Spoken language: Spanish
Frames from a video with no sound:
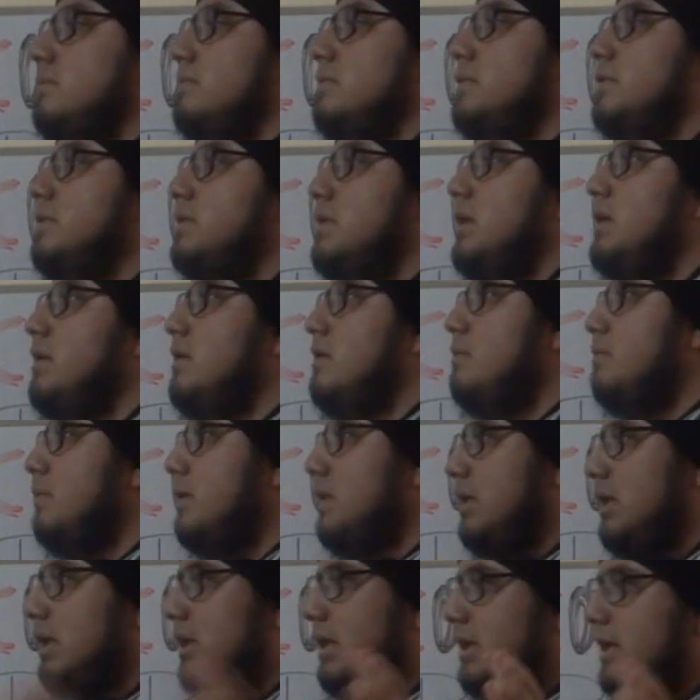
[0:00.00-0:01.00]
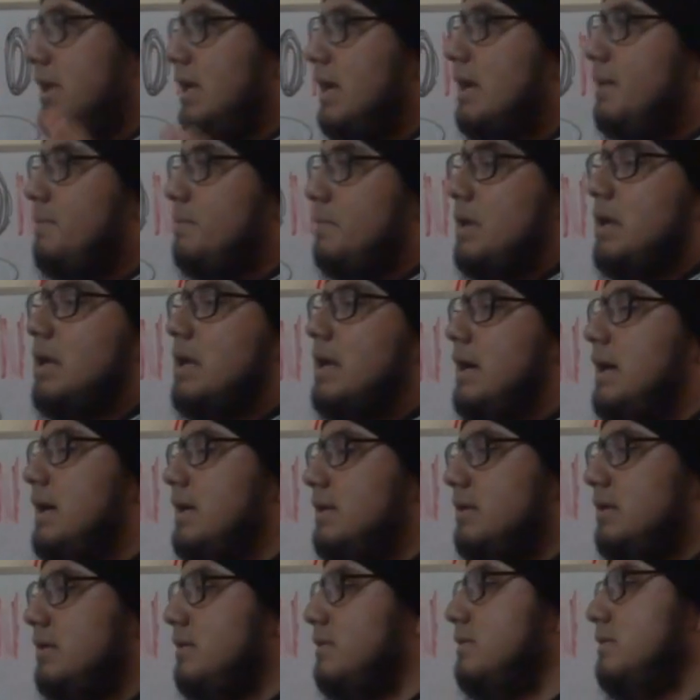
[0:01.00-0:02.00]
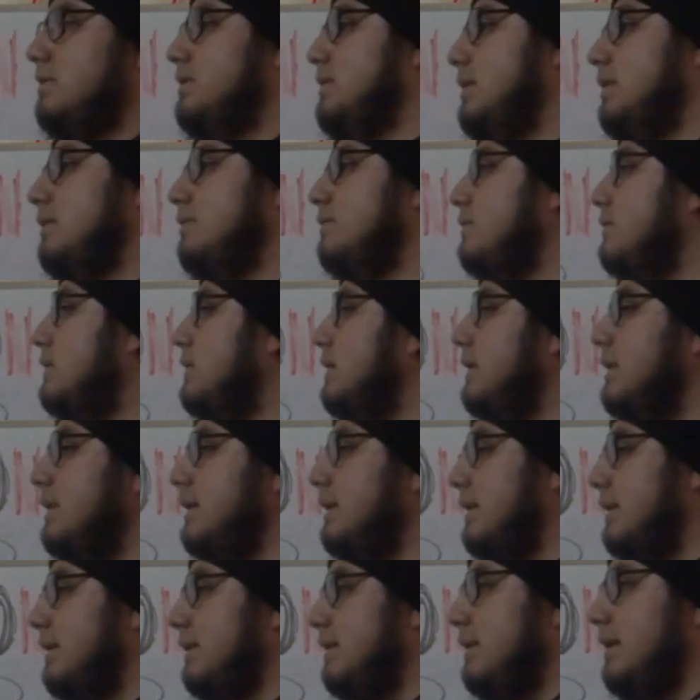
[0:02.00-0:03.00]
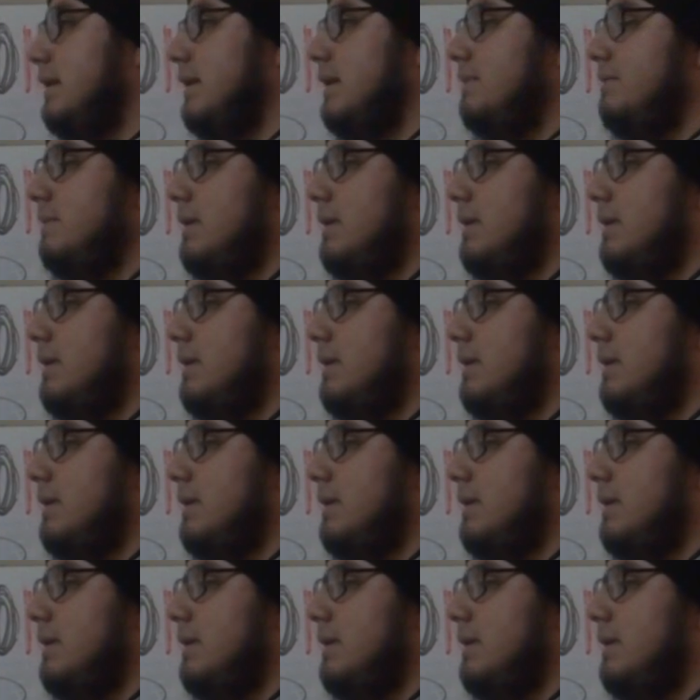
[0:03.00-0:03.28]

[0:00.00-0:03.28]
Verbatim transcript: O sea, yo me dirigí a mi casa, no sé usted de qué estar